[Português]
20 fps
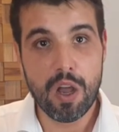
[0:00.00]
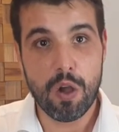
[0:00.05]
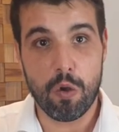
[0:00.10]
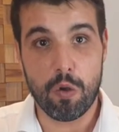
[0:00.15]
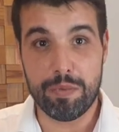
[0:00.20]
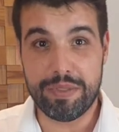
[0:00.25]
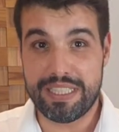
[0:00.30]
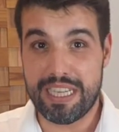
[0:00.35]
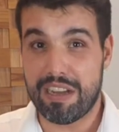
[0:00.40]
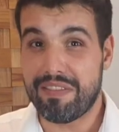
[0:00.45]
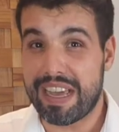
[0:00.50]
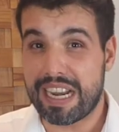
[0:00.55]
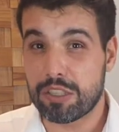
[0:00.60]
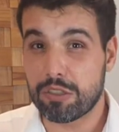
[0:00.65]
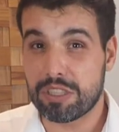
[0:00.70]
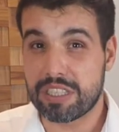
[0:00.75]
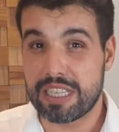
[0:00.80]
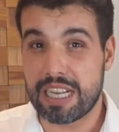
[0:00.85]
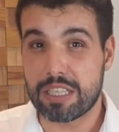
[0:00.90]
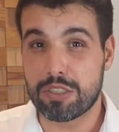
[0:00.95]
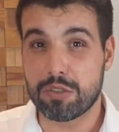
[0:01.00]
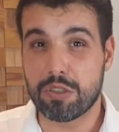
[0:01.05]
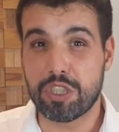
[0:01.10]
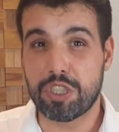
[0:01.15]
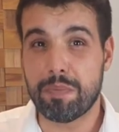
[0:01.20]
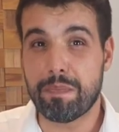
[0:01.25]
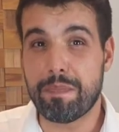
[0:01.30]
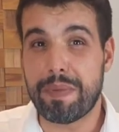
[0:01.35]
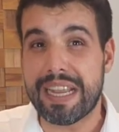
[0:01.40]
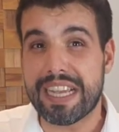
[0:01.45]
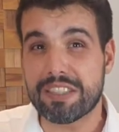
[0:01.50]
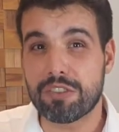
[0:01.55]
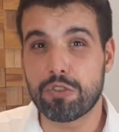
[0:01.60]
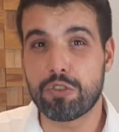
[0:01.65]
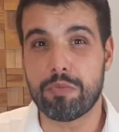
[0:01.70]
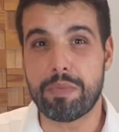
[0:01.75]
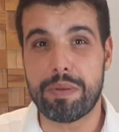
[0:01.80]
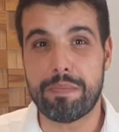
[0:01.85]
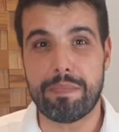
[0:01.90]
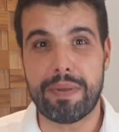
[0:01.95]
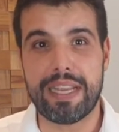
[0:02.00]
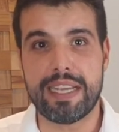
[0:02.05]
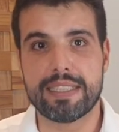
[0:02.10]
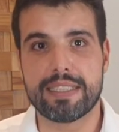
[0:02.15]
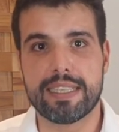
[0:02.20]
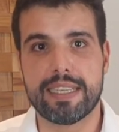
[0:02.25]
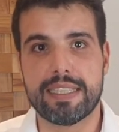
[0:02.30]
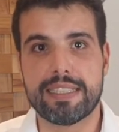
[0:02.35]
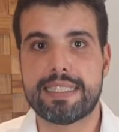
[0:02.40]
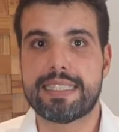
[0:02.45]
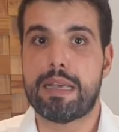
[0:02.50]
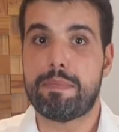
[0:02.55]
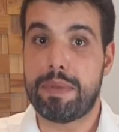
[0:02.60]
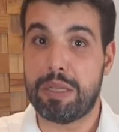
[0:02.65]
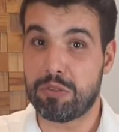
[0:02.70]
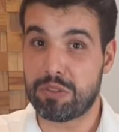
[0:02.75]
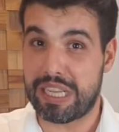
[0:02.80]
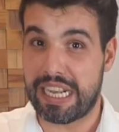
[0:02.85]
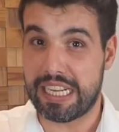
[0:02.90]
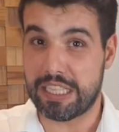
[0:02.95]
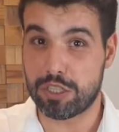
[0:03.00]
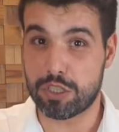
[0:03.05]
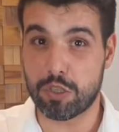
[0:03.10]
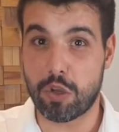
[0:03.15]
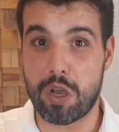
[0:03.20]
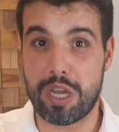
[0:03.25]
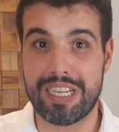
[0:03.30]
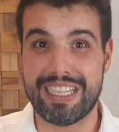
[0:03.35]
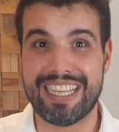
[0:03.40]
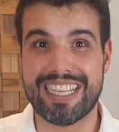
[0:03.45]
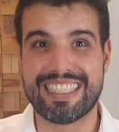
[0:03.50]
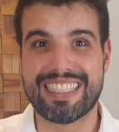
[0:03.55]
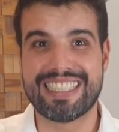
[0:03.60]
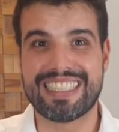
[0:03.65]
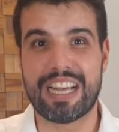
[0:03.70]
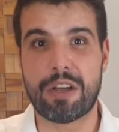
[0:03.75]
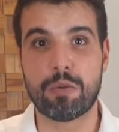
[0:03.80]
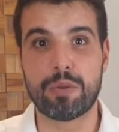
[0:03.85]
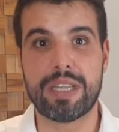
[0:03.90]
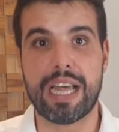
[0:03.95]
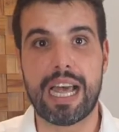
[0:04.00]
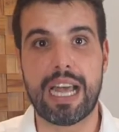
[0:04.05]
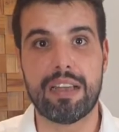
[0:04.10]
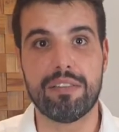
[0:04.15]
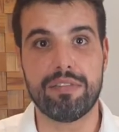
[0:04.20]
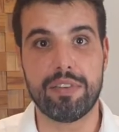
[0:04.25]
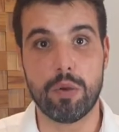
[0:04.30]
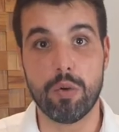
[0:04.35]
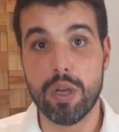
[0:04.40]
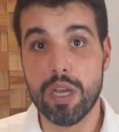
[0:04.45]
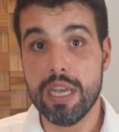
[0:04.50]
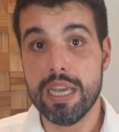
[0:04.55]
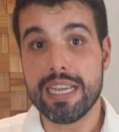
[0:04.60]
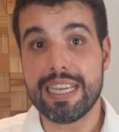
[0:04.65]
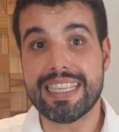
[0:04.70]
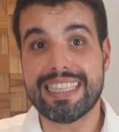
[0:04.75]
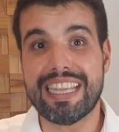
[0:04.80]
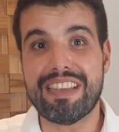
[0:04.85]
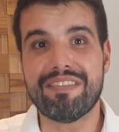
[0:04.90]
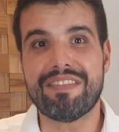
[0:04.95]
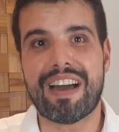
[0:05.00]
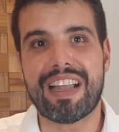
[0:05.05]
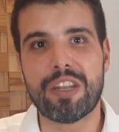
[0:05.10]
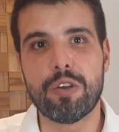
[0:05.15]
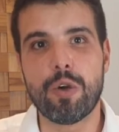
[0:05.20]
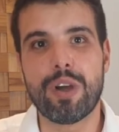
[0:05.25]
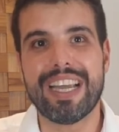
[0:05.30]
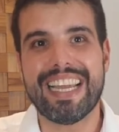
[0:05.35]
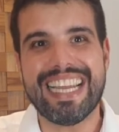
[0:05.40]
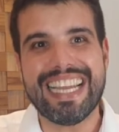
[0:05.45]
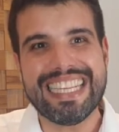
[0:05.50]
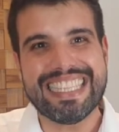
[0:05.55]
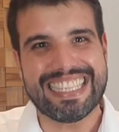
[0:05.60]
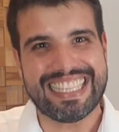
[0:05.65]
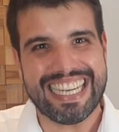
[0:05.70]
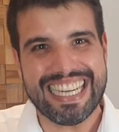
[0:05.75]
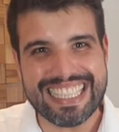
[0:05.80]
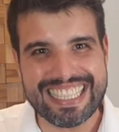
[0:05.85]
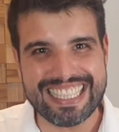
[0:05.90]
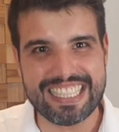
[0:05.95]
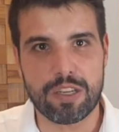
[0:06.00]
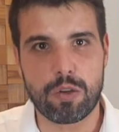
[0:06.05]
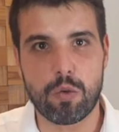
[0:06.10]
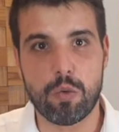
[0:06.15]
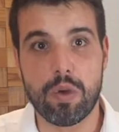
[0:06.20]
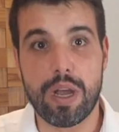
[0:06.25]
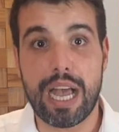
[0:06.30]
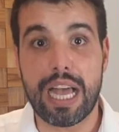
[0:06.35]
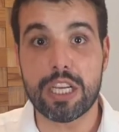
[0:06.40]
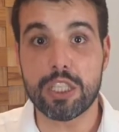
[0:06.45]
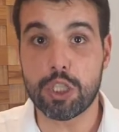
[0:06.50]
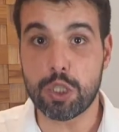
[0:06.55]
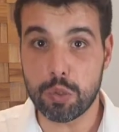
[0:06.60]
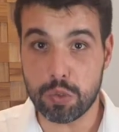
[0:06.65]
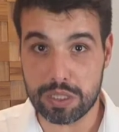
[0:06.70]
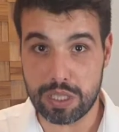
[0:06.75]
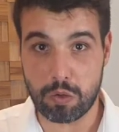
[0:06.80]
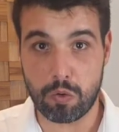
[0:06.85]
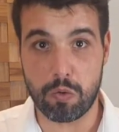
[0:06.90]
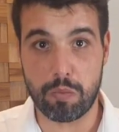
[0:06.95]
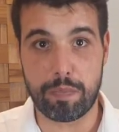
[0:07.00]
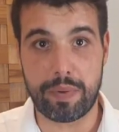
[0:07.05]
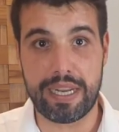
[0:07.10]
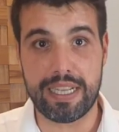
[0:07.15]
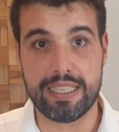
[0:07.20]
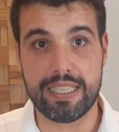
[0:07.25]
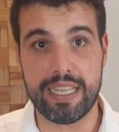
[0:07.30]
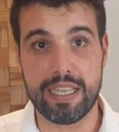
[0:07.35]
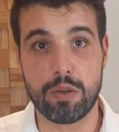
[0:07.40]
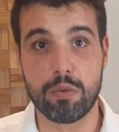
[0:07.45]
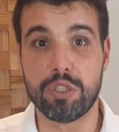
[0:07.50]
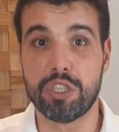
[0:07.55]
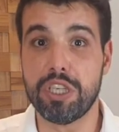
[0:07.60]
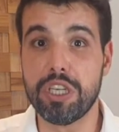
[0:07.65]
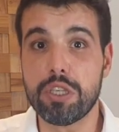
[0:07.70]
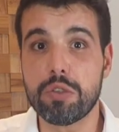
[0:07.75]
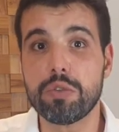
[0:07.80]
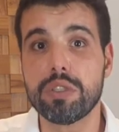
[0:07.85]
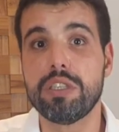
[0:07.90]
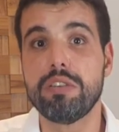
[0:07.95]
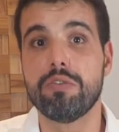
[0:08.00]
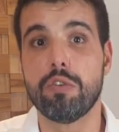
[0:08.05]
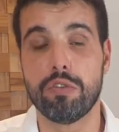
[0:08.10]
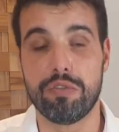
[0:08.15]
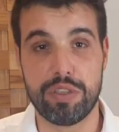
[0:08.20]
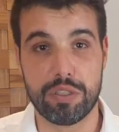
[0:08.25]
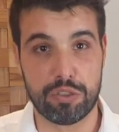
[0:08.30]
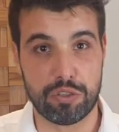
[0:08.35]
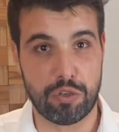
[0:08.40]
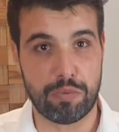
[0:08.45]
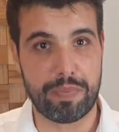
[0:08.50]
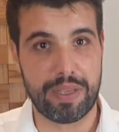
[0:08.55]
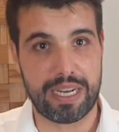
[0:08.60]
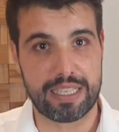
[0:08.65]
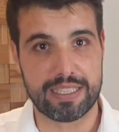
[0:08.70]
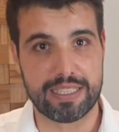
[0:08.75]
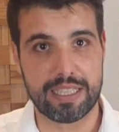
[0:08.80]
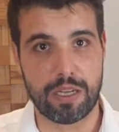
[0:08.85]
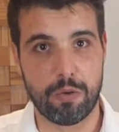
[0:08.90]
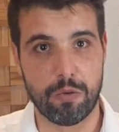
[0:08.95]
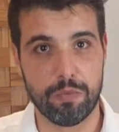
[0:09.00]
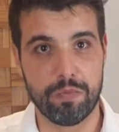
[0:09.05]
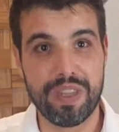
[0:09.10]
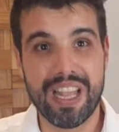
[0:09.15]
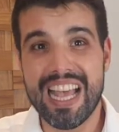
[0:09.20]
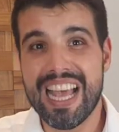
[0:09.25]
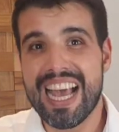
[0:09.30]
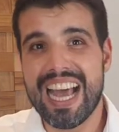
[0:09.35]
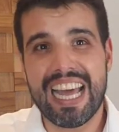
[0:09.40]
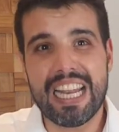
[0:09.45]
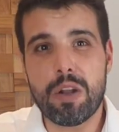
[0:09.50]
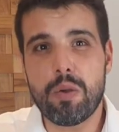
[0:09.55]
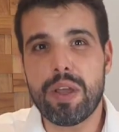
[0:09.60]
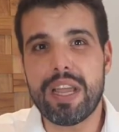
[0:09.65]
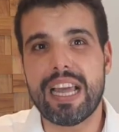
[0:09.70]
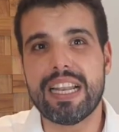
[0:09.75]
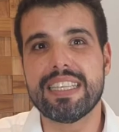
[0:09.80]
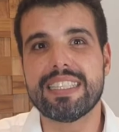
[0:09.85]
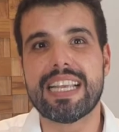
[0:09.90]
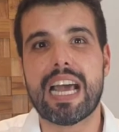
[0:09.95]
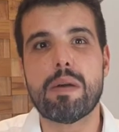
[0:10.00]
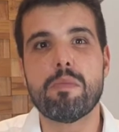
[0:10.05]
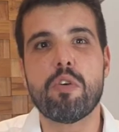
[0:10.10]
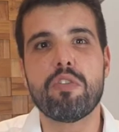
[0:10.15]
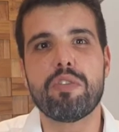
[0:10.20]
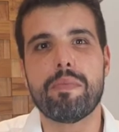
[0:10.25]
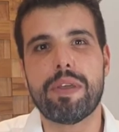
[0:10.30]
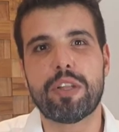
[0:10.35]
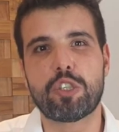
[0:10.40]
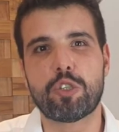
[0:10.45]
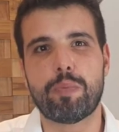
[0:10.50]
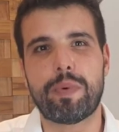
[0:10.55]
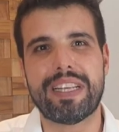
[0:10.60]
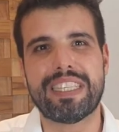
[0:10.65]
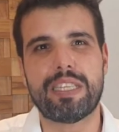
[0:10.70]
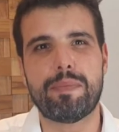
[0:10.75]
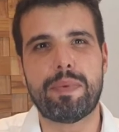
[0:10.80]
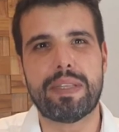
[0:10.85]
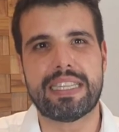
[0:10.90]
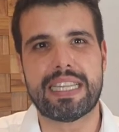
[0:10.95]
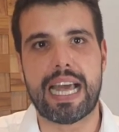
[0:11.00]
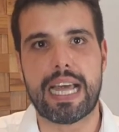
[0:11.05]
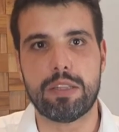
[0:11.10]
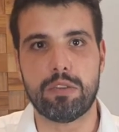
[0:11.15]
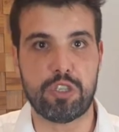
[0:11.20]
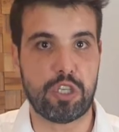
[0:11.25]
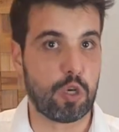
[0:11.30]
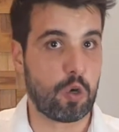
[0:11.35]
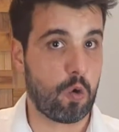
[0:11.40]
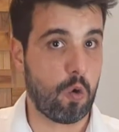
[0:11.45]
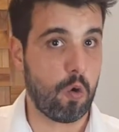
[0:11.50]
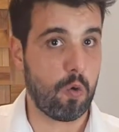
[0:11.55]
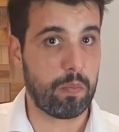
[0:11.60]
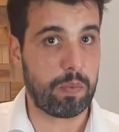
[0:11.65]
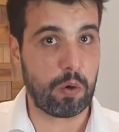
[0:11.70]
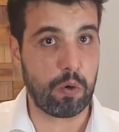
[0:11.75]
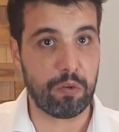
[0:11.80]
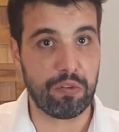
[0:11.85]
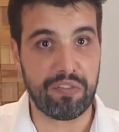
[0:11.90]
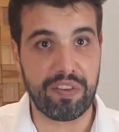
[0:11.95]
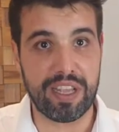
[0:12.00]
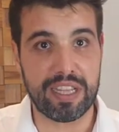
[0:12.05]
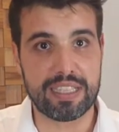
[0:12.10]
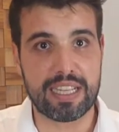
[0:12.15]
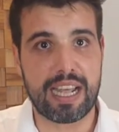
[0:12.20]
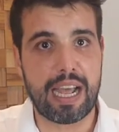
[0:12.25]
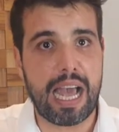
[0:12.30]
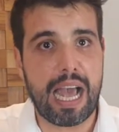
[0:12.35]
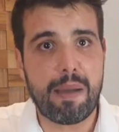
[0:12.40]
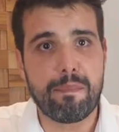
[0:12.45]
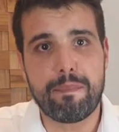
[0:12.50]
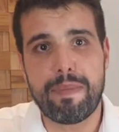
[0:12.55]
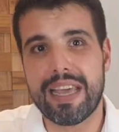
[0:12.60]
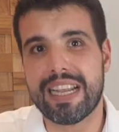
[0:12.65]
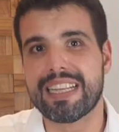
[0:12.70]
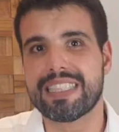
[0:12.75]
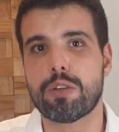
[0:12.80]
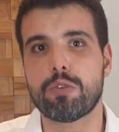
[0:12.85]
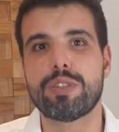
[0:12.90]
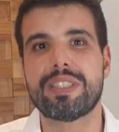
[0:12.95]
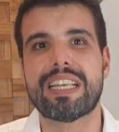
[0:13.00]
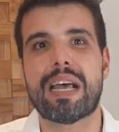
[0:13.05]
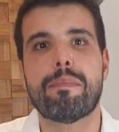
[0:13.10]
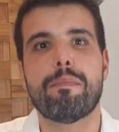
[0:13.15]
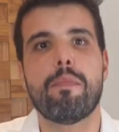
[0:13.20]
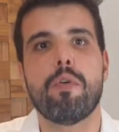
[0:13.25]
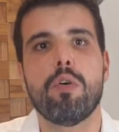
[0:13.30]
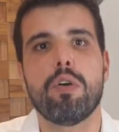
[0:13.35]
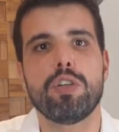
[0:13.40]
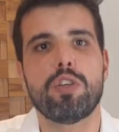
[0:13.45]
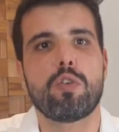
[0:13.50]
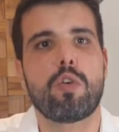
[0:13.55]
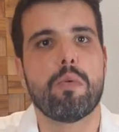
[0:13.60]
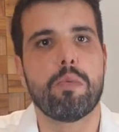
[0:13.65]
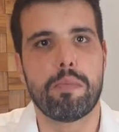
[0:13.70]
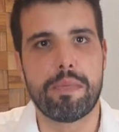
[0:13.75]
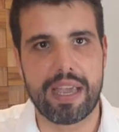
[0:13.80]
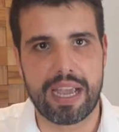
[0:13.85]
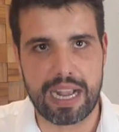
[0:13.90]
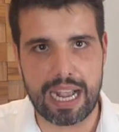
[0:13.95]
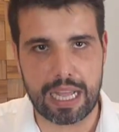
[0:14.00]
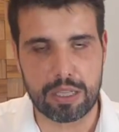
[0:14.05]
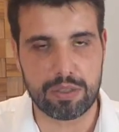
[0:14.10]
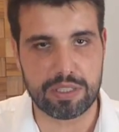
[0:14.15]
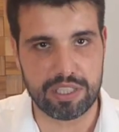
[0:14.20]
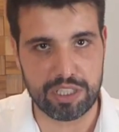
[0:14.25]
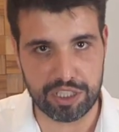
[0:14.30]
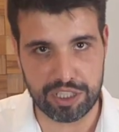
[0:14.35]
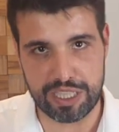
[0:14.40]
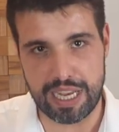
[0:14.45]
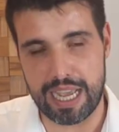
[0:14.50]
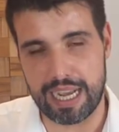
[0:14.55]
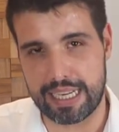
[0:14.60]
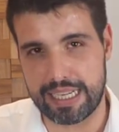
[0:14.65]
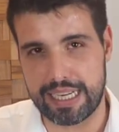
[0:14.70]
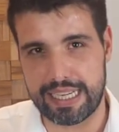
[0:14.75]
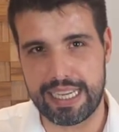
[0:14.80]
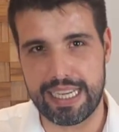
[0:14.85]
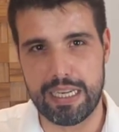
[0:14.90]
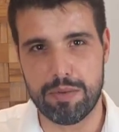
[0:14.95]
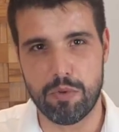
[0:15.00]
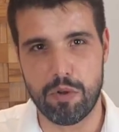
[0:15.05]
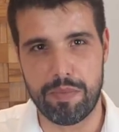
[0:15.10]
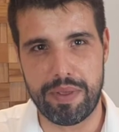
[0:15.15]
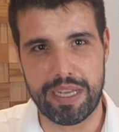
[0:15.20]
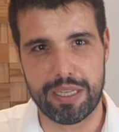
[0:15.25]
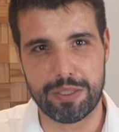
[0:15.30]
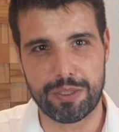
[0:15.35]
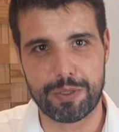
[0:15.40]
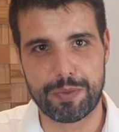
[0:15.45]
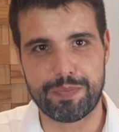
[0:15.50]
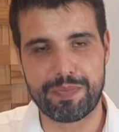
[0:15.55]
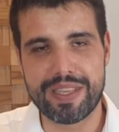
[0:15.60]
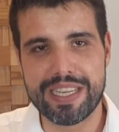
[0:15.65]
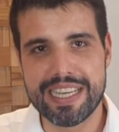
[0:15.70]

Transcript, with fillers: Observar as oscilações de preço de uma empresa, sabendo que ela é sólida, saudável, que tem valor intrínseco, ajuda a compreender os riscos envolvidos na operação, a não realizar movimentos precipitados de compra ou venda apenas ao sabor de como o mercado as enxerga naquele momento.